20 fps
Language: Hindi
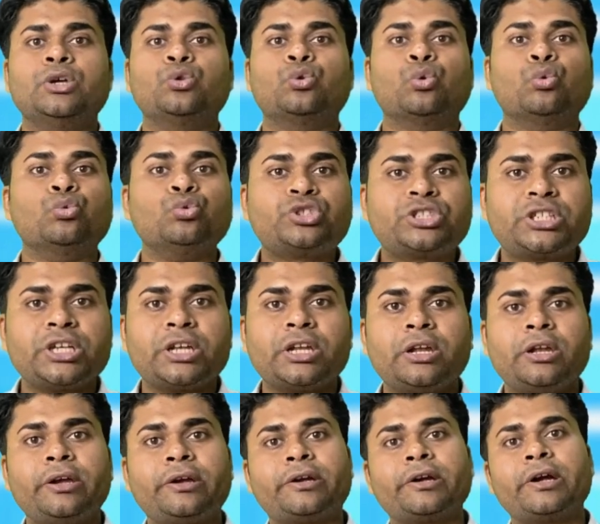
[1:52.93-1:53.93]
तो उससे
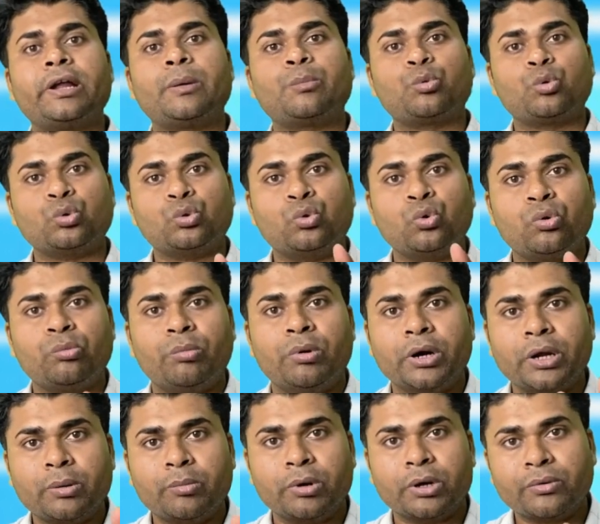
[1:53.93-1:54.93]
रिलेटेड आपको दो
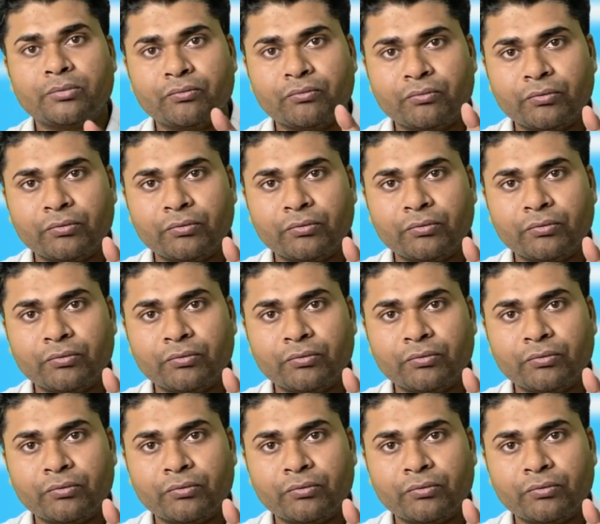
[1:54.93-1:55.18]
बड़े बड़े